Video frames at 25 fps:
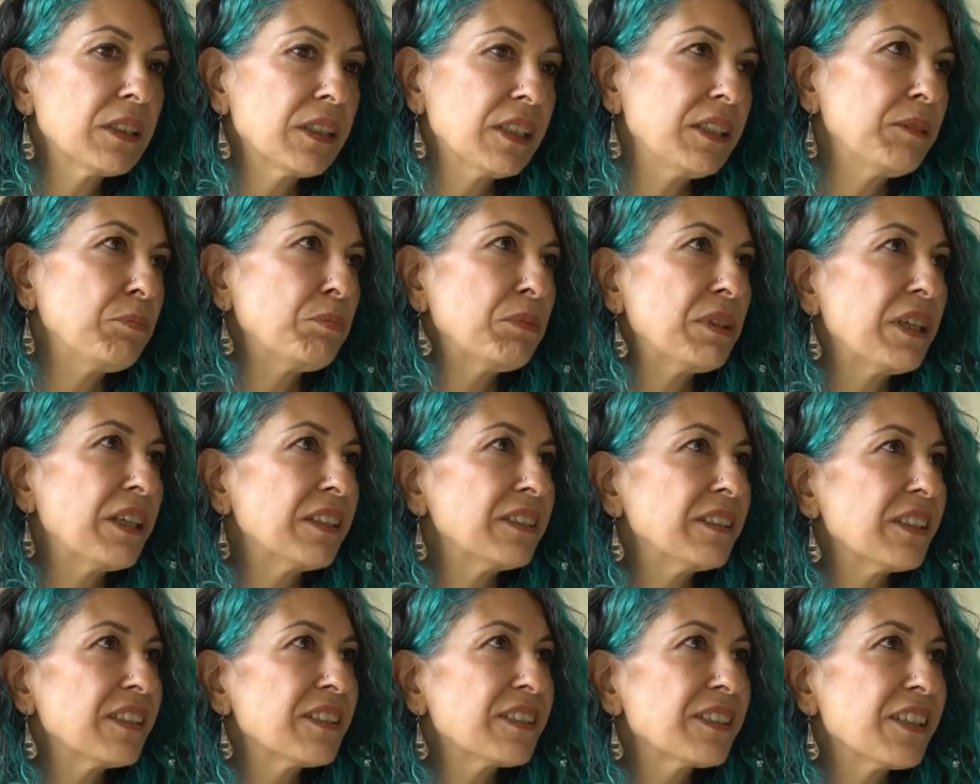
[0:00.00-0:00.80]

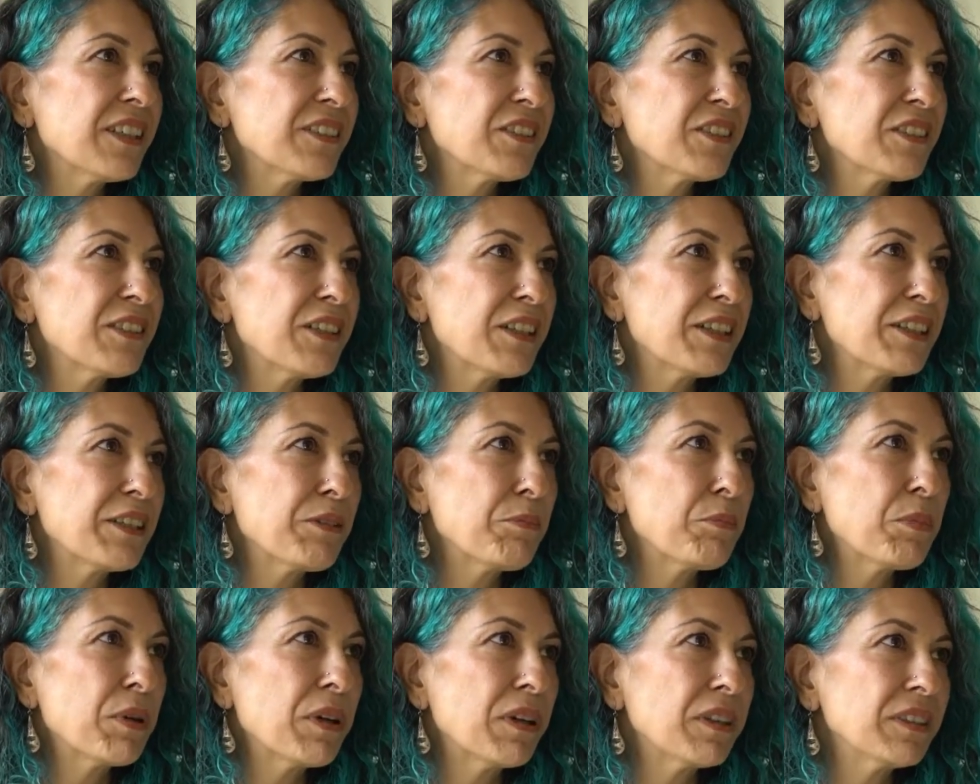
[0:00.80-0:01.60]
İplerden saçlar
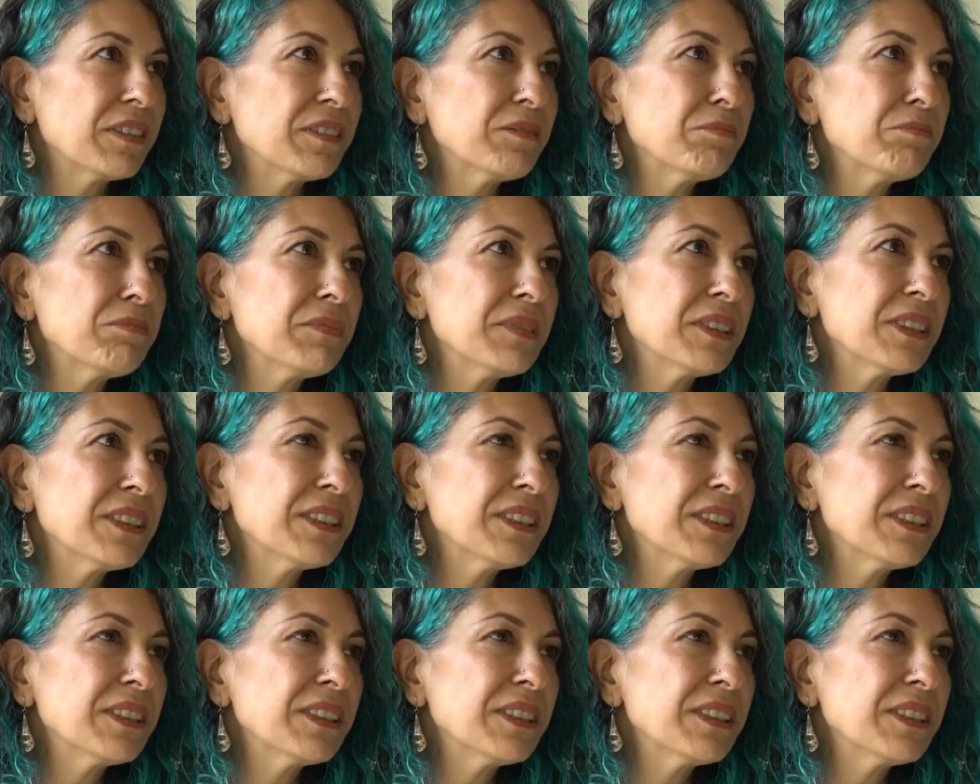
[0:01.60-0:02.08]
yapardım.